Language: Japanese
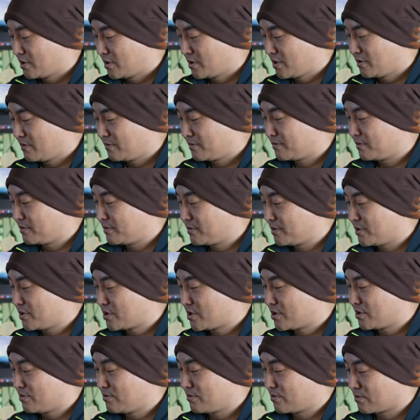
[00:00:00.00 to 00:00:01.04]

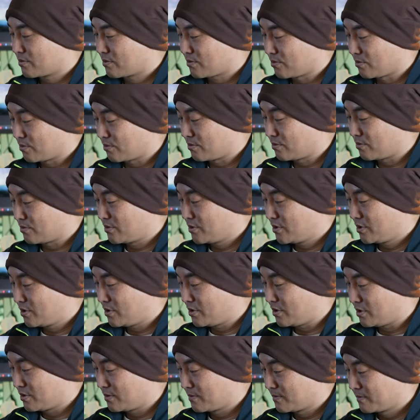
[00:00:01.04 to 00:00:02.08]
F1 のところ
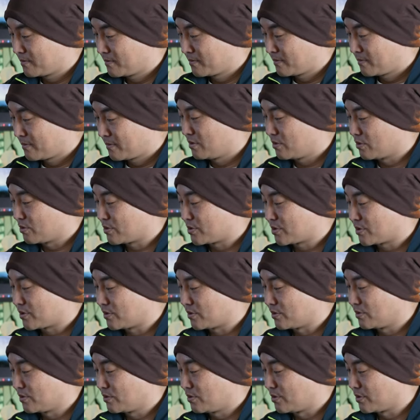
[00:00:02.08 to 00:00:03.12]
に露
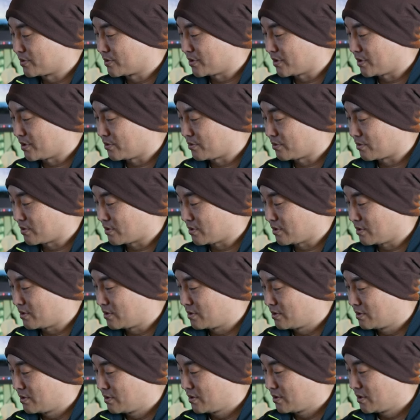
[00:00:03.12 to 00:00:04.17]
出補正とか、
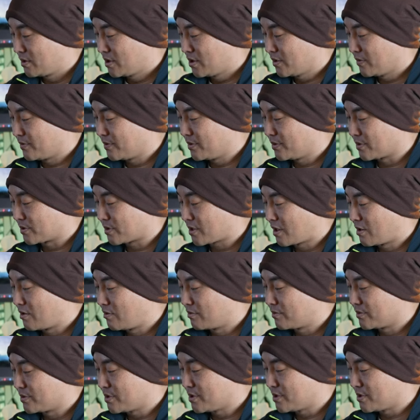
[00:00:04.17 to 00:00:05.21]
F2 の
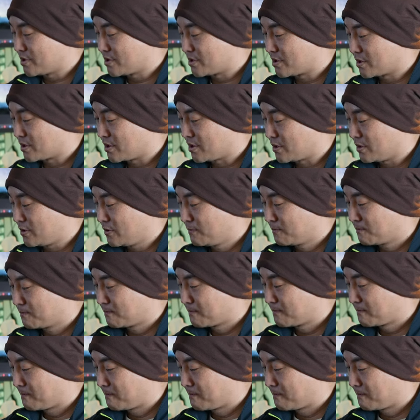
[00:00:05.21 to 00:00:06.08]
顔認識、